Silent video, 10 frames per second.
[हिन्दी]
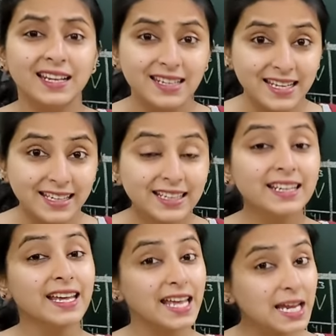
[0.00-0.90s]
लेकिन
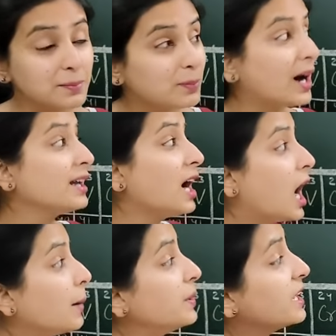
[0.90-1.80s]
एक बार
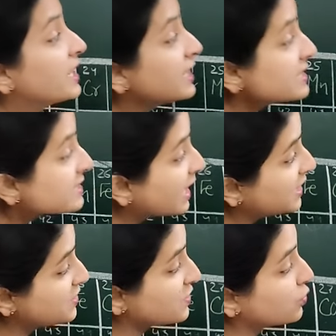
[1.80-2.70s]
आप इन
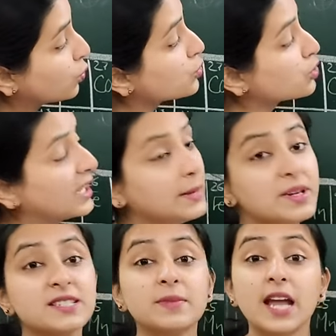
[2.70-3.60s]
सारी चीज़ों को जो
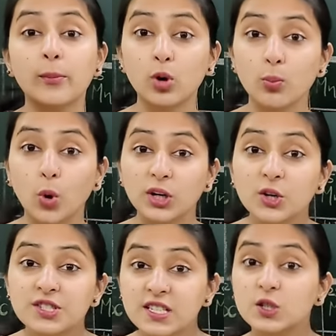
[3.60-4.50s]
एलिमेंट्स मैंने आपको बोले और
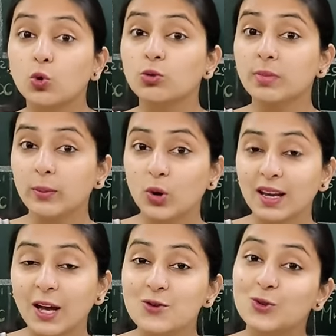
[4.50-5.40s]
जिस टोन में बोले
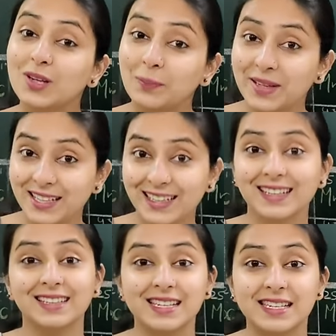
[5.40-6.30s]
हैं उसको रिपीट
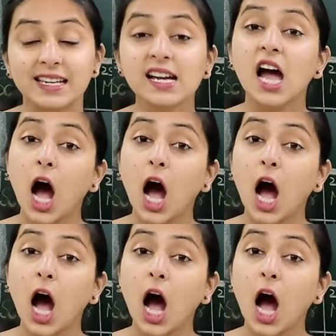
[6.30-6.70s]
करके देखिए